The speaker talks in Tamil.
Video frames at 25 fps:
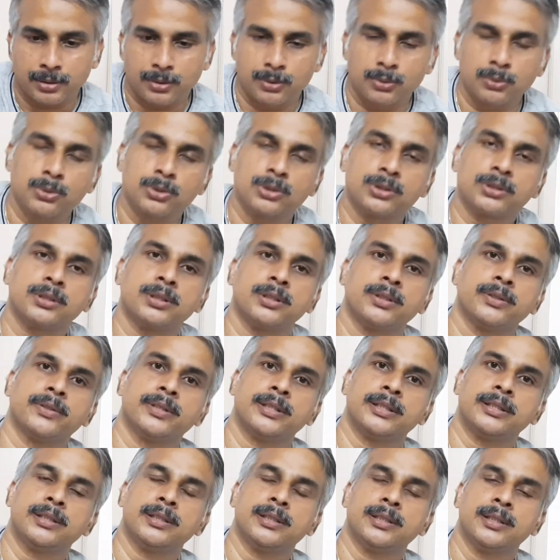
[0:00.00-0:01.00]
ரூட்ஸ்
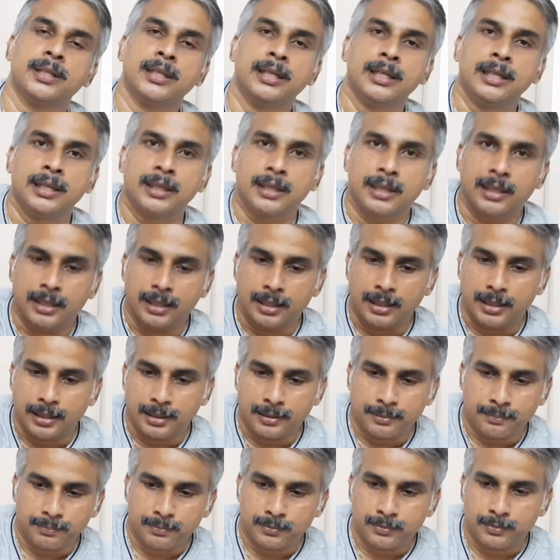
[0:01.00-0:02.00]
வந்து
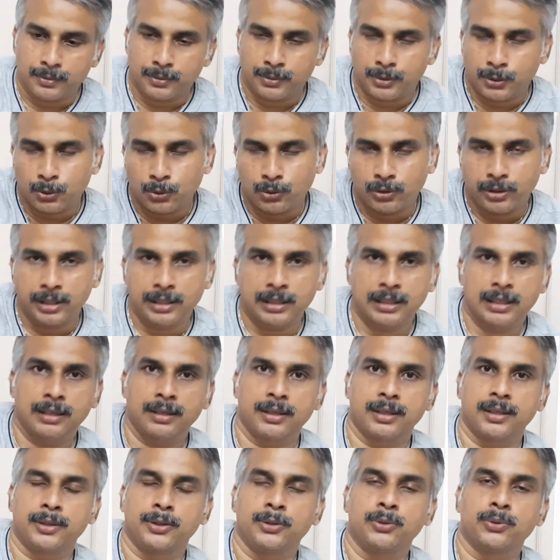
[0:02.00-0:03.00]
நியூட்ரியண்ட்டில்
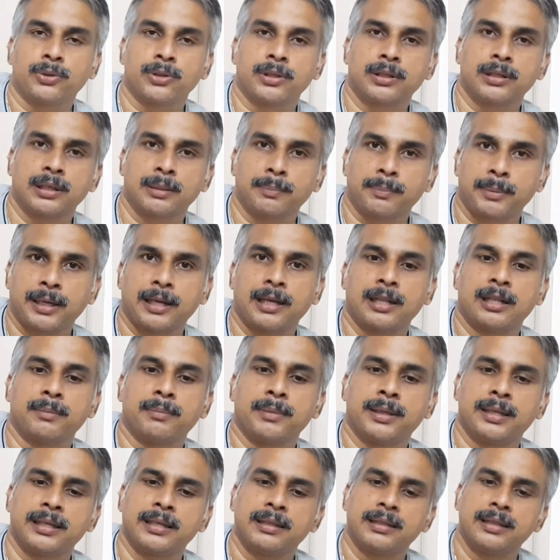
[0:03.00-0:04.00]
நியூட்ரியண்ட்டில் படாத
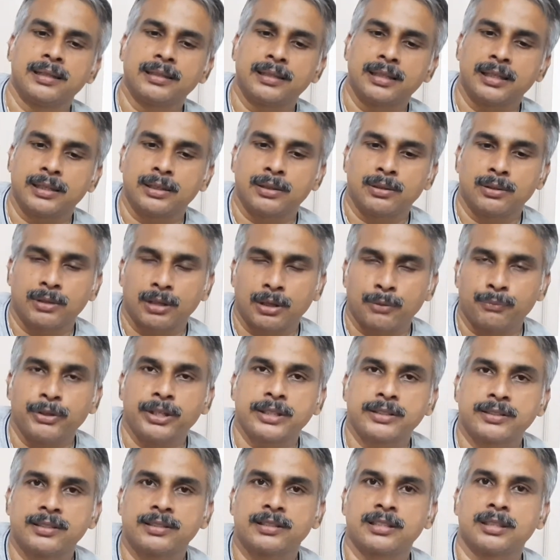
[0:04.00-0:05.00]
மாதிரி இருந்தால் தே
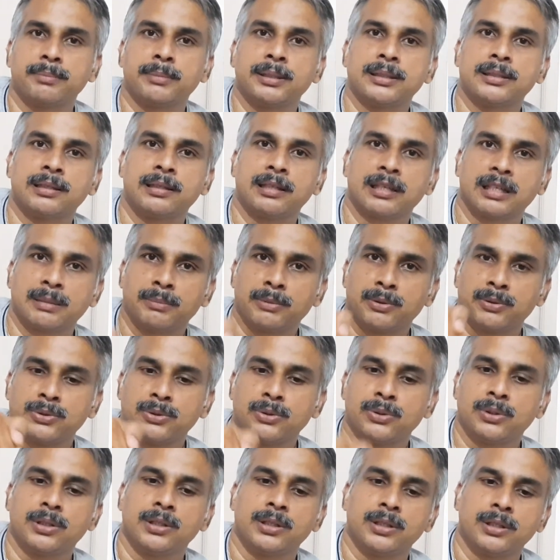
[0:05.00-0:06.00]
விக் சிஸ்டம் மெத்தடில் நம்ம
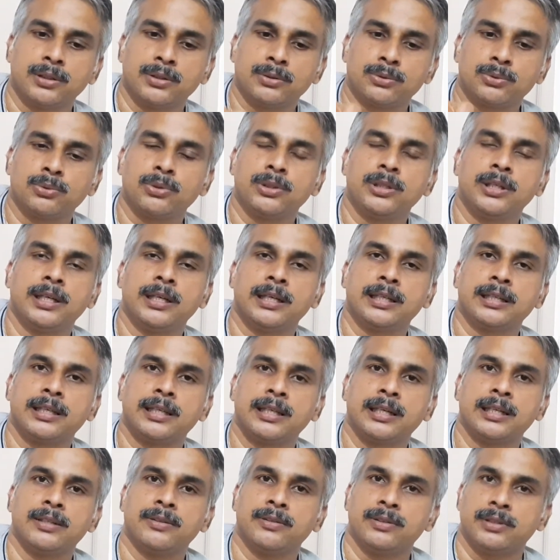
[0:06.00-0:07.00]
வந்து ஒரு துணி
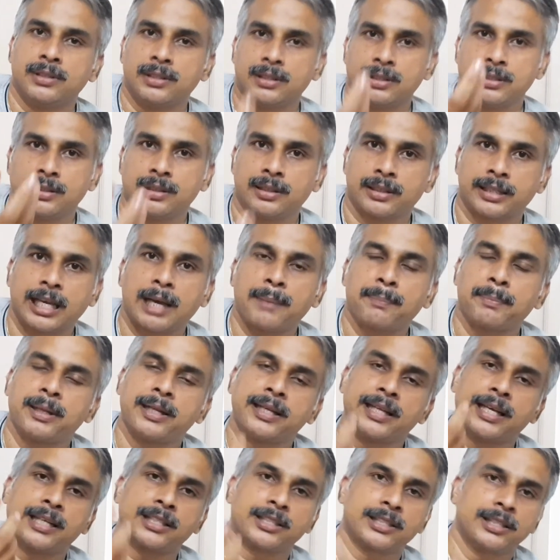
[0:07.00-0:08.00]
இறக்கி அது வந்து
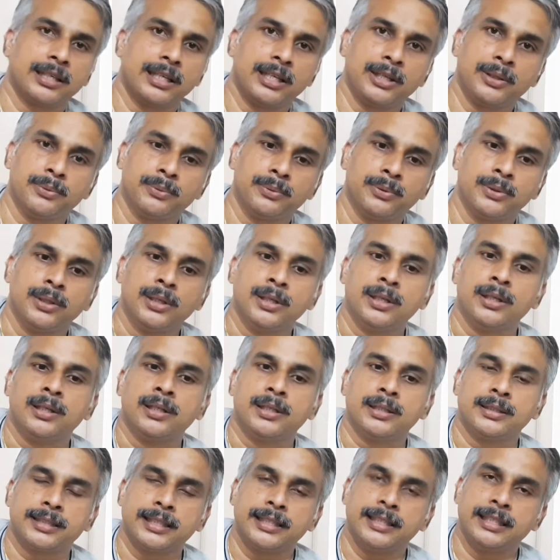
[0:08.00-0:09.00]
கேப்லரி ஆக்ஷன்லேயும்
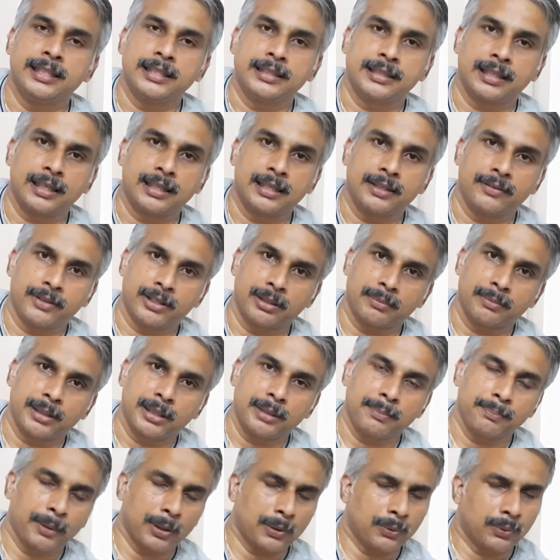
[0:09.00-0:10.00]
செடிக்கு தண்ணி வர
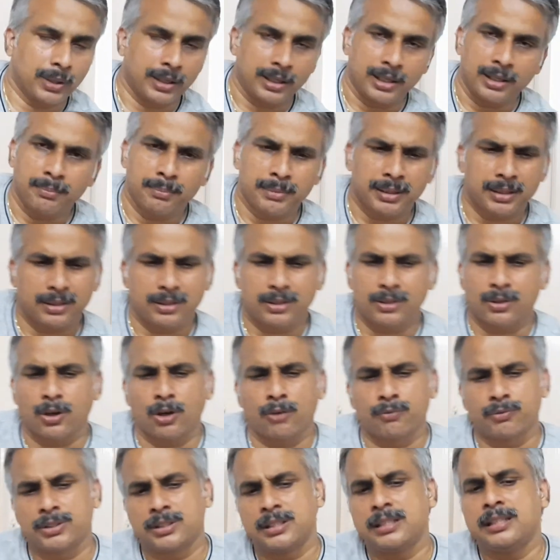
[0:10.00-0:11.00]
மாதிரியும் பண்ணுவாங்க பட்
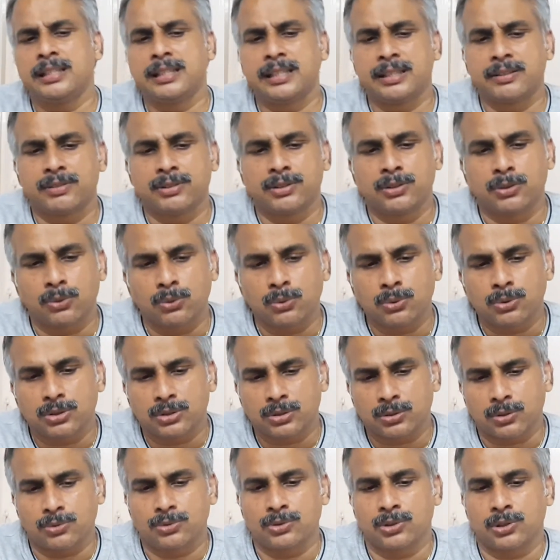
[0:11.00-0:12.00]
ஆப்வியஸ்லி நீங்கள் வந்து ரூட்ஸ்
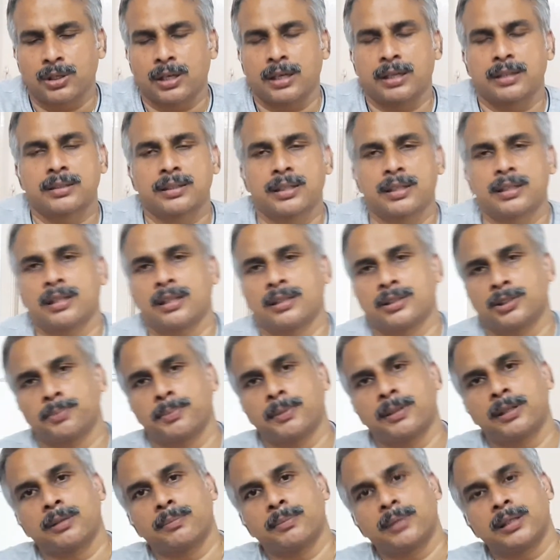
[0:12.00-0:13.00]
கொஞ்சம் கரெக்டாக டச்
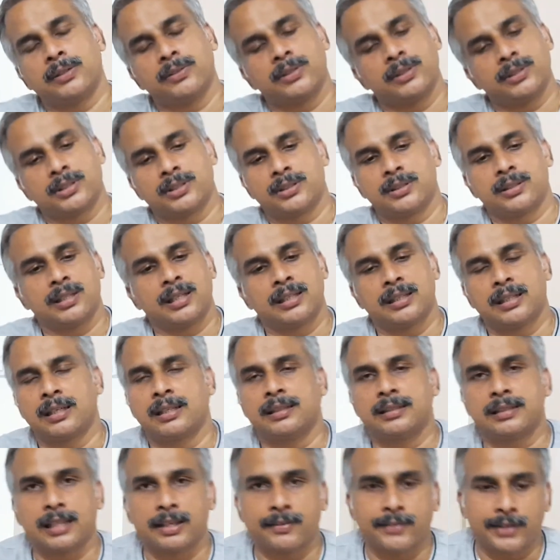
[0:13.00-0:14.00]
பண்ணுற மாதிரி வந்துச்சுன்னா
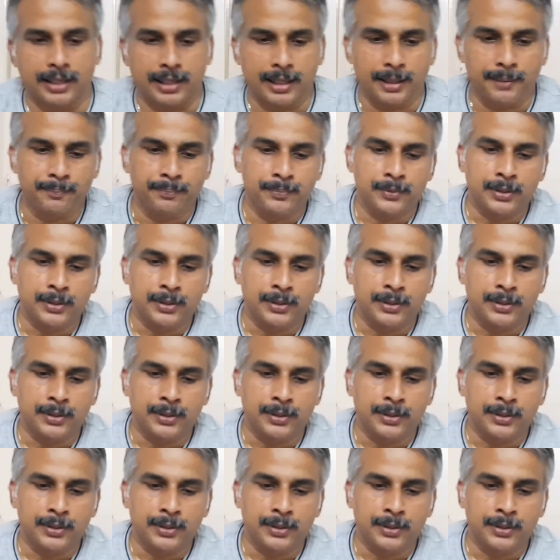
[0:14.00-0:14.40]
அதெல்லாம் தேவையில்லை